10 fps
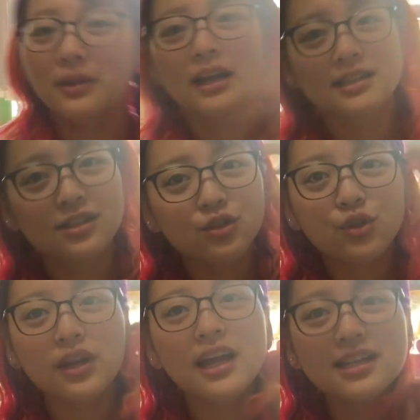りあえず
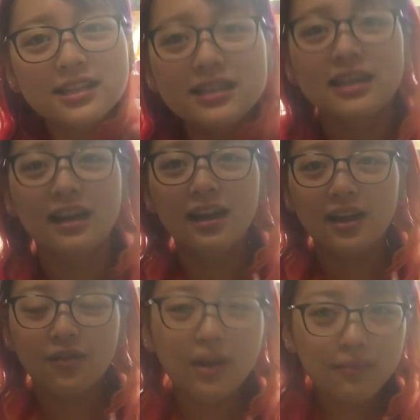
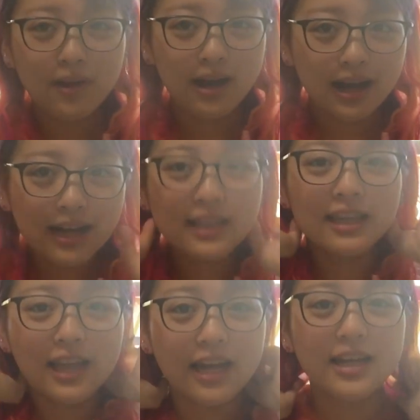ウェーブがかかって
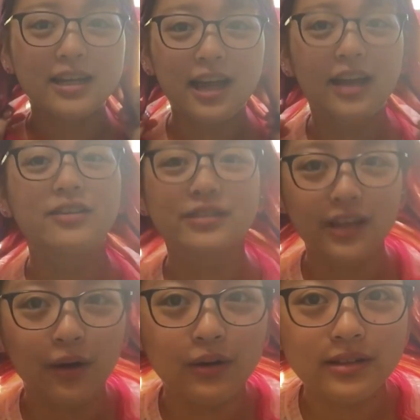ない
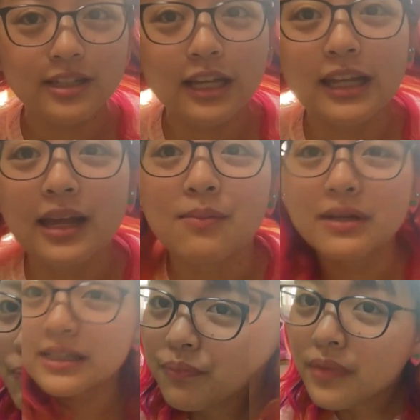エクステをつけてきま
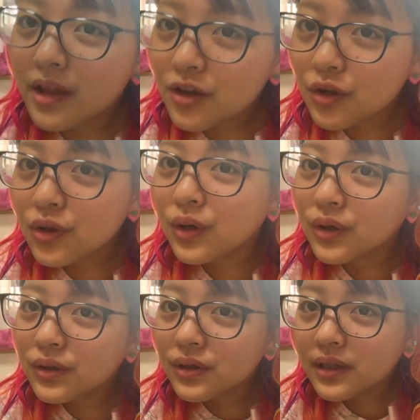した。ちょっ
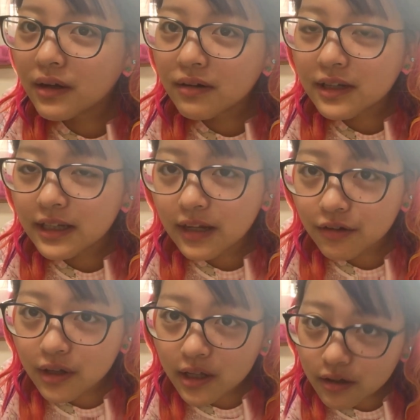と寝起きな
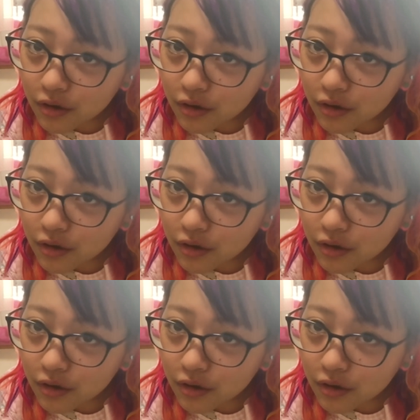ので